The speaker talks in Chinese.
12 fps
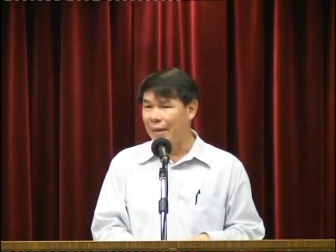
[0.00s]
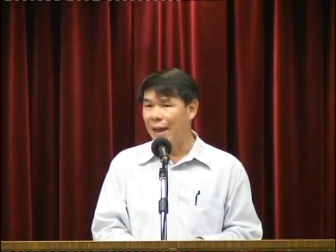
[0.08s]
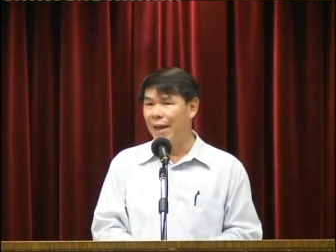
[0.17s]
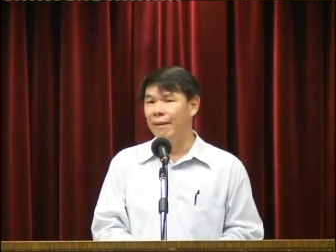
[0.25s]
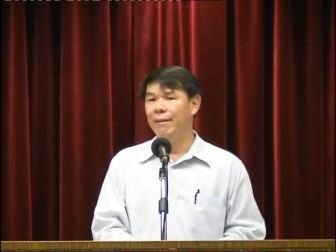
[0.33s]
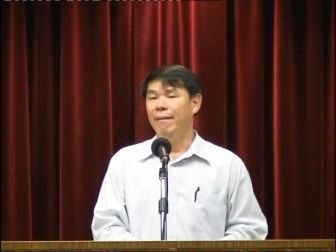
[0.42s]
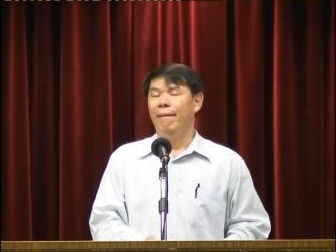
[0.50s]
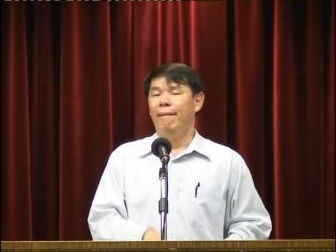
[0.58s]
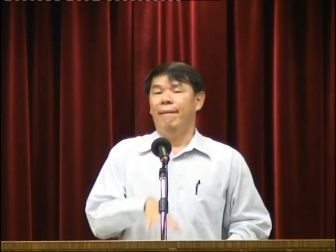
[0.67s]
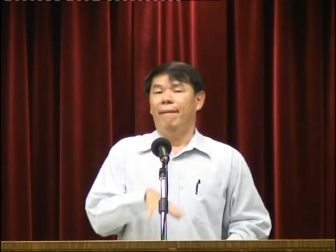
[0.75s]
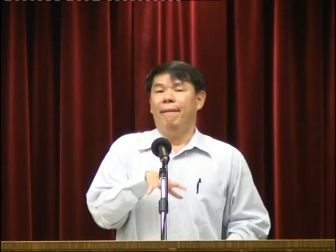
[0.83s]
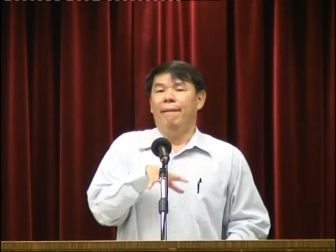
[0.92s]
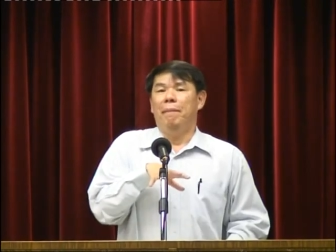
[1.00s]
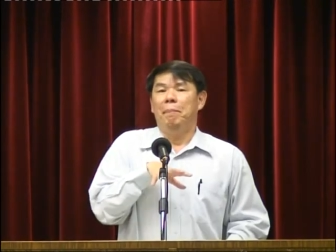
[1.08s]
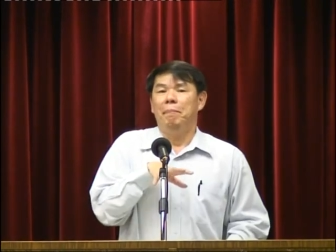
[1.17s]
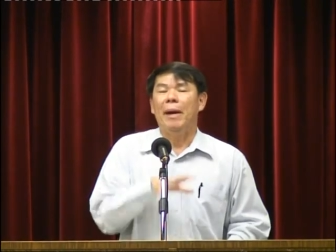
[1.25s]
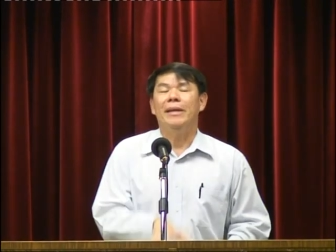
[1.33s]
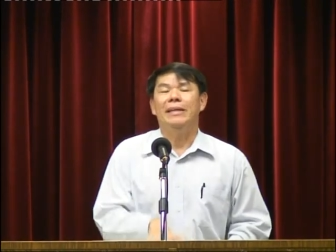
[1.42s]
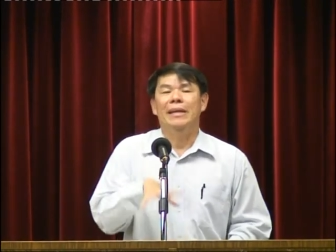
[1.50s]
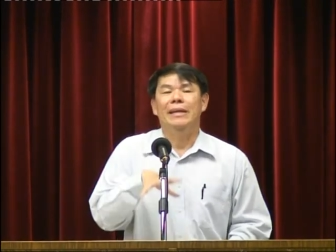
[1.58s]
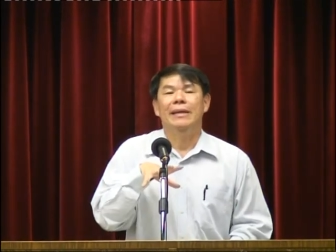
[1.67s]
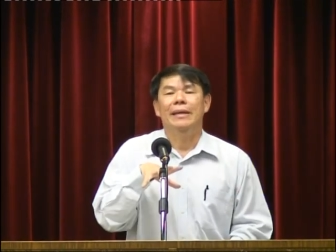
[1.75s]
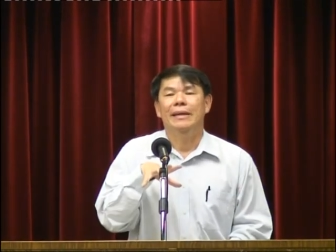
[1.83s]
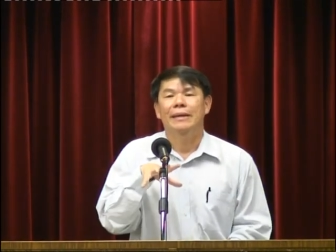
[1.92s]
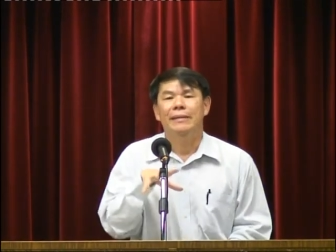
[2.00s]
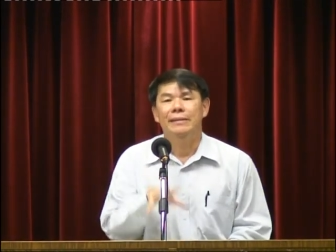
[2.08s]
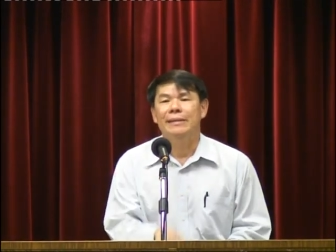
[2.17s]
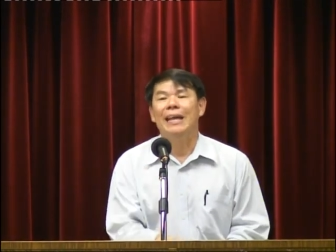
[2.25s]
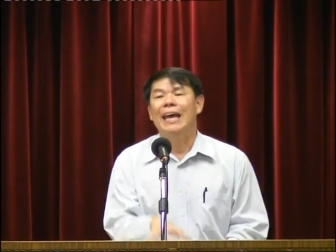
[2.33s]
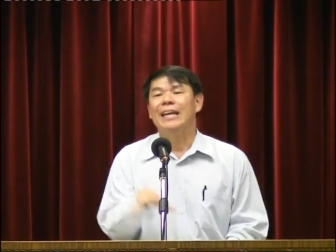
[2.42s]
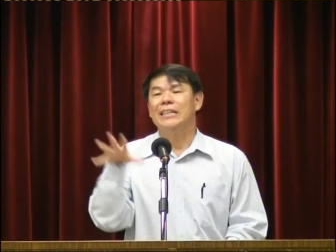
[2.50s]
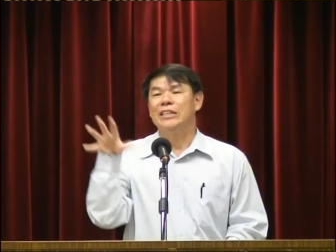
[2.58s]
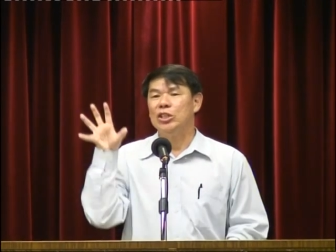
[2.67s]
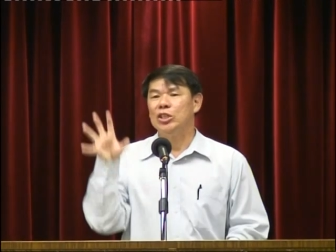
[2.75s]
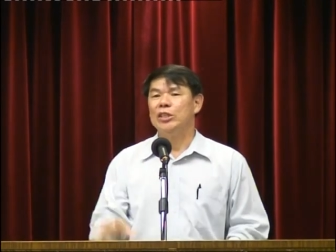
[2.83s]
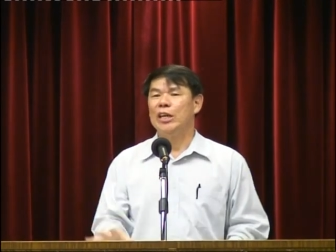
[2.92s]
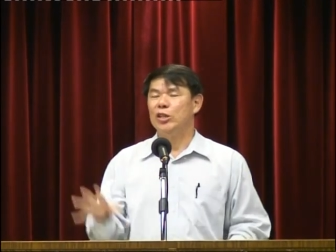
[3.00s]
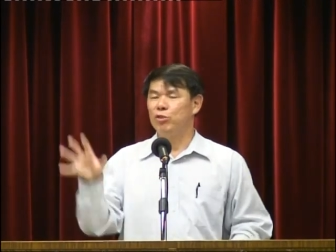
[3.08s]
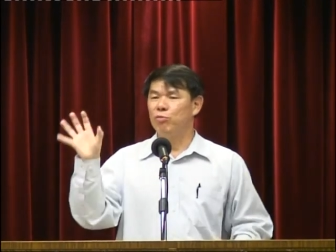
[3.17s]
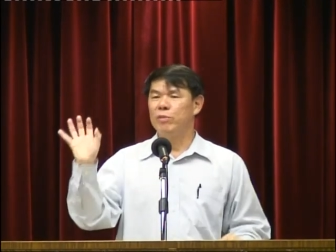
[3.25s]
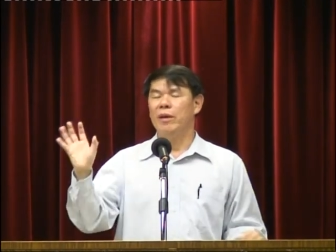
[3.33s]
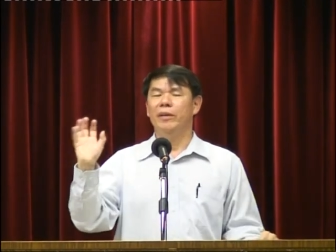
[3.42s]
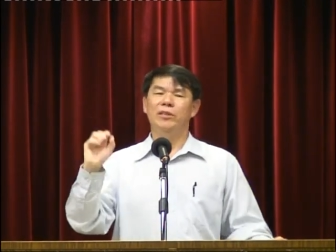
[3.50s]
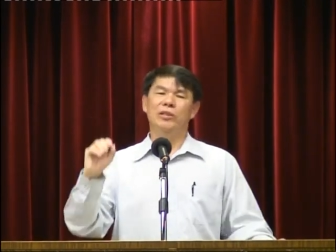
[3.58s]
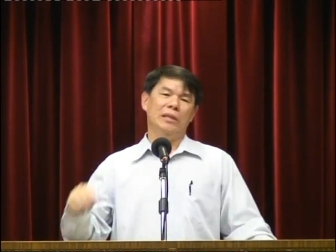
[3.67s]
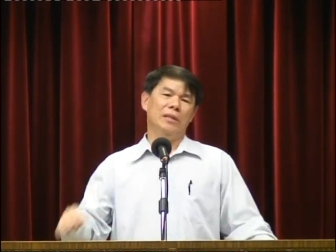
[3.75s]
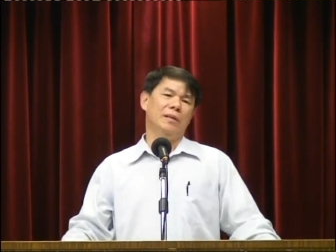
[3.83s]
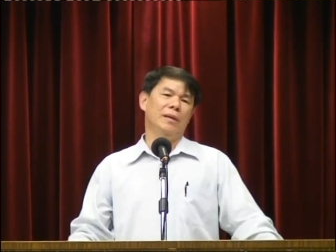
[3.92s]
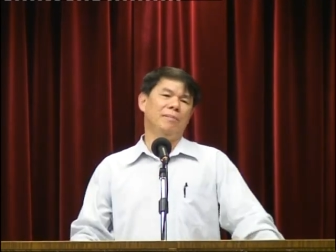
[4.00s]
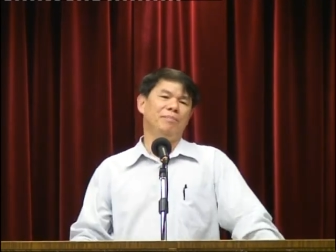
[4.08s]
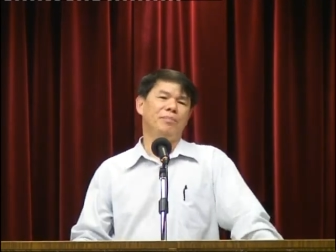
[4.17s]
亚扮演了那一个时代重要的角色。